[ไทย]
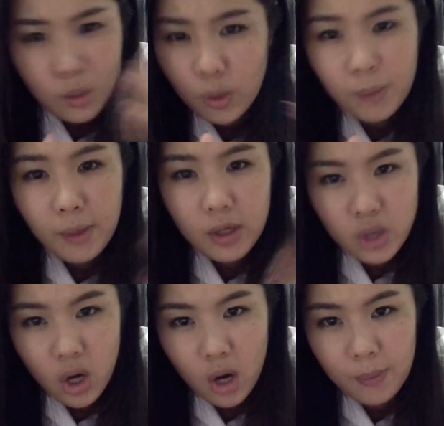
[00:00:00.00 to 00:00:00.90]
นี่ไม่ค่อย
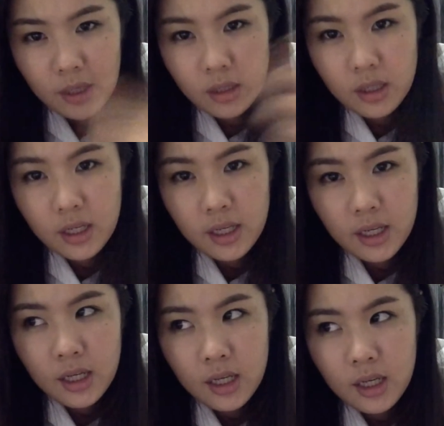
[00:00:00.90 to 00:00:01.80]
ชอบอ่ะก็เลย
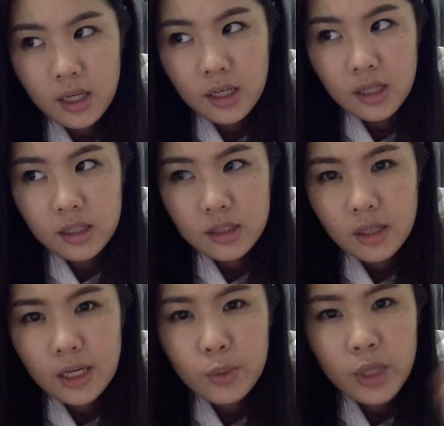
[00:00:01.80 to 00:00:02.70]
ตอ
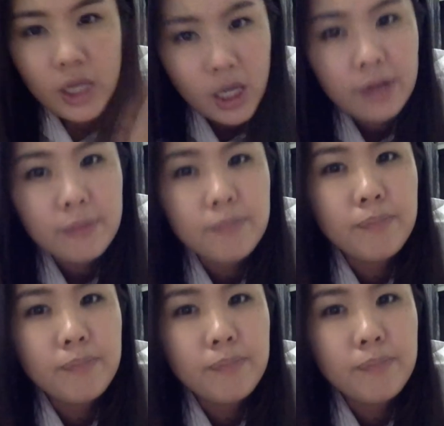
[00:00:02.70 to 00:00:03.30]
นนั้นคุณกี้เคย